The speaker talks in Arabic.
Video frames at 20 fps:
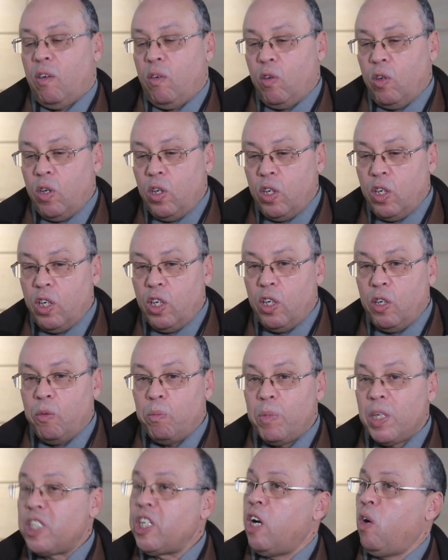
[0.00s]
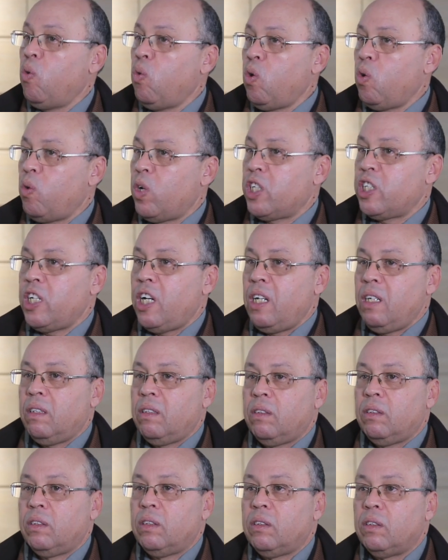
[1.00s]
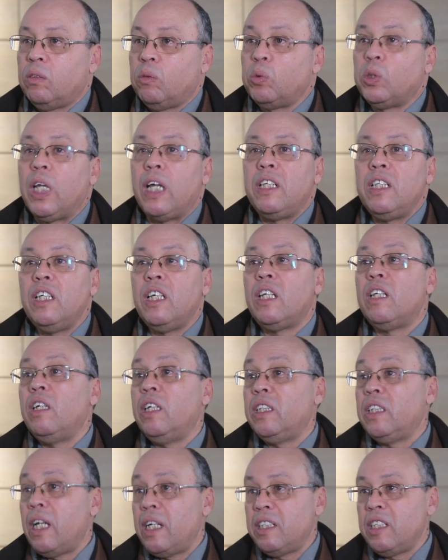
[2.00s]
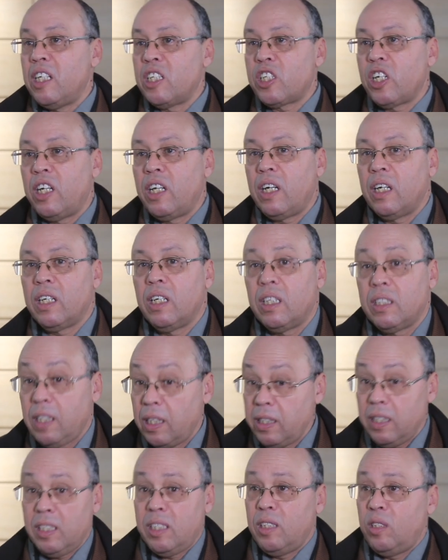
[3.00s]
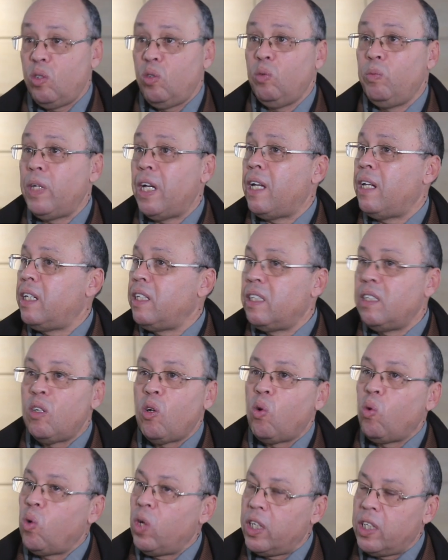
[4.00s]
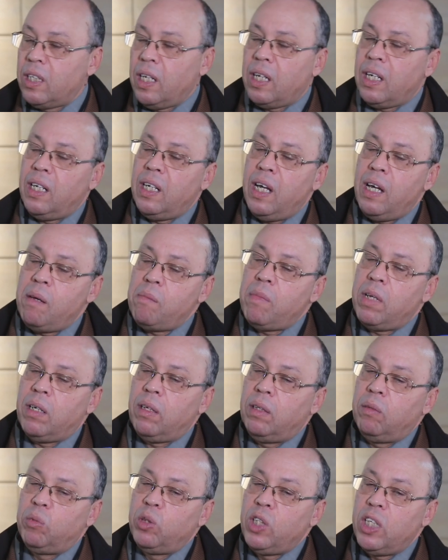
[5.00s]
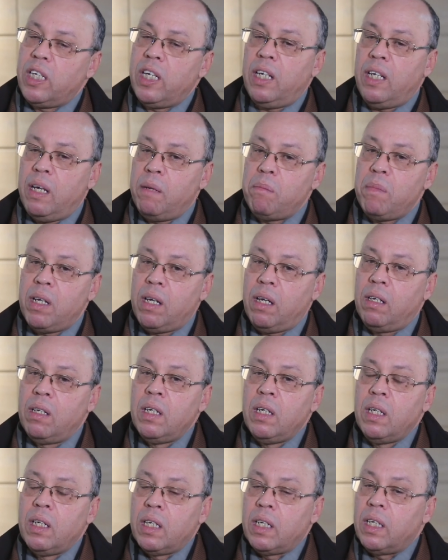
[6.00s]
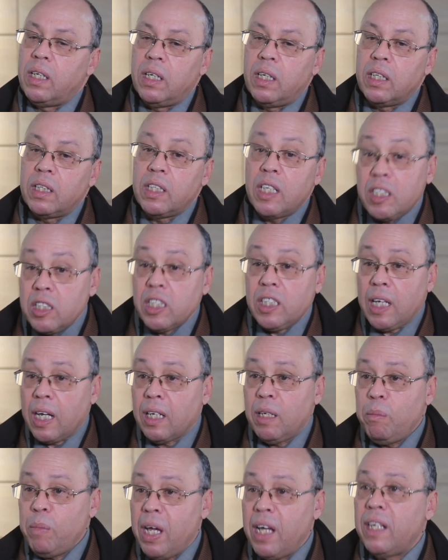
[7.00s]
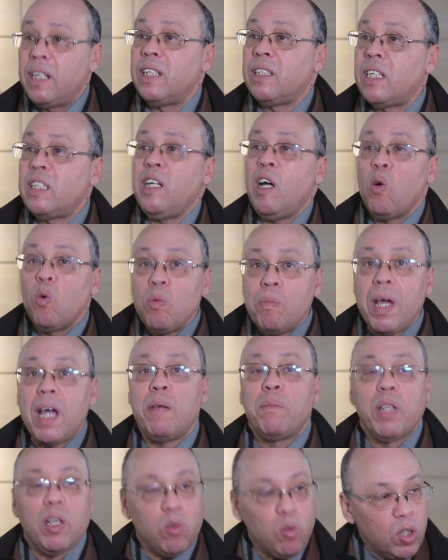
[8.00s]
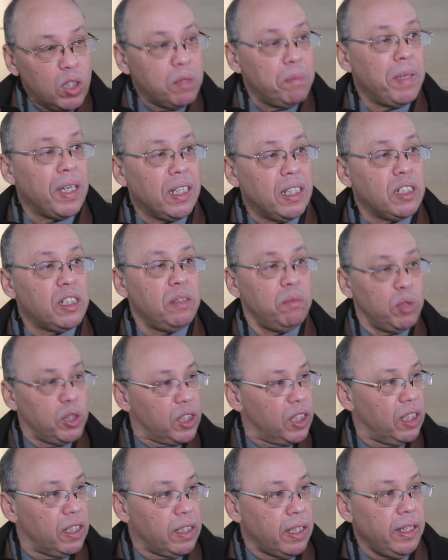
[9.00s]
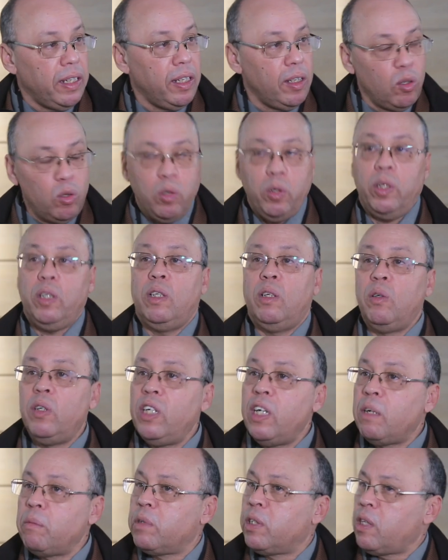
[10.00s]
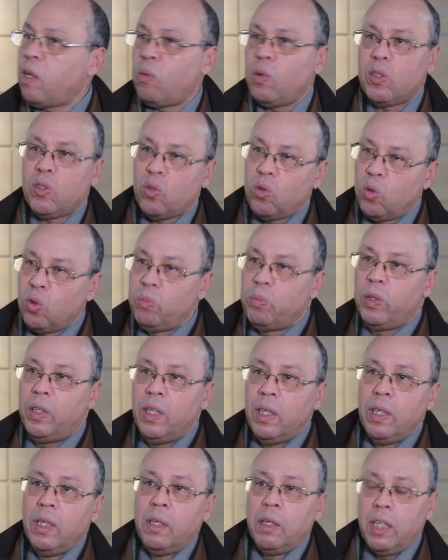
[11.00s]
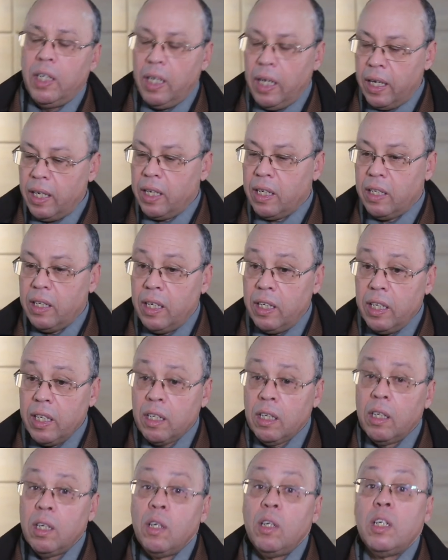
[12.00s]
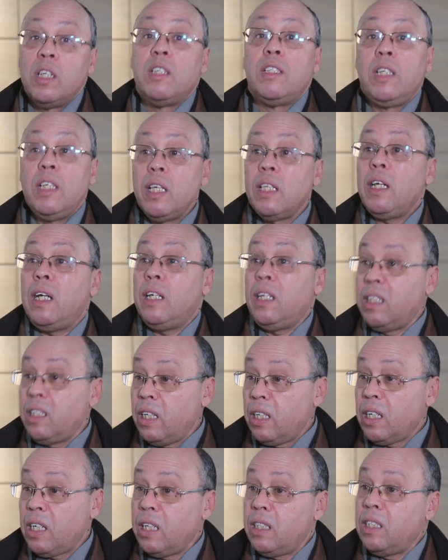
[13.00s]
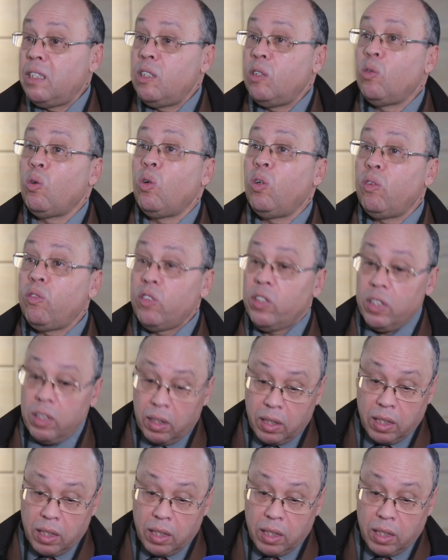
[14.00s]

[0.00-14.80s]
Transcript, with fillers: آه، ماشي اول ورشه وثانيا حنا عندنا شراكه تنعتزوا بها لانه الاداره العام المديريه العامه آه، تشتغل معنا تتحاول ما امكن وقت ما كان شي مشكل تنحلوه حنا وياها بالتواصل بال... الى غير ذلك زياده على ذلك هذا تيدخل في